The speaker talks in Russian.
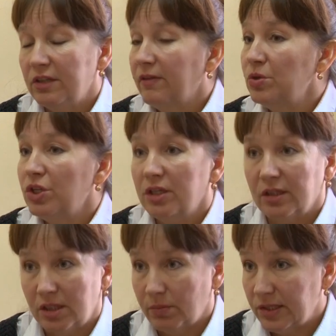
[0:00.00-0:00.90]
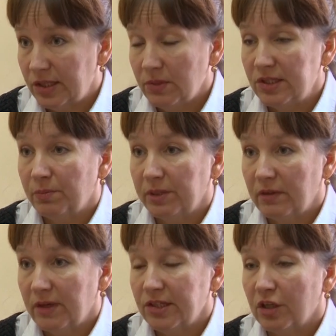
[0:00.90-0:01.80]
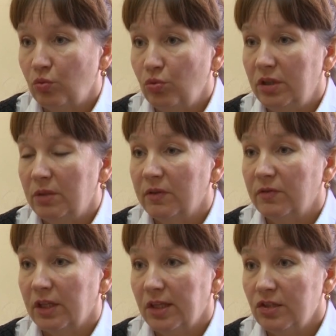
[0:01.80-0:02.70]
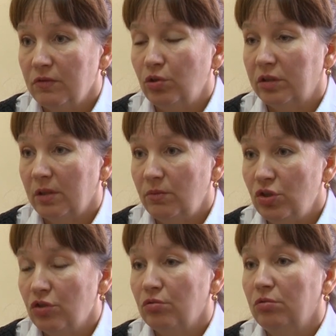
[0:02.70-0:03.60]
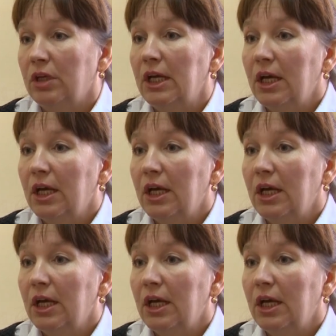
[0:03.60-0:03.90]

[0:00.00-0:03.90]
и вообще нет необходимости подавать какую-либо финансовую, экономическую,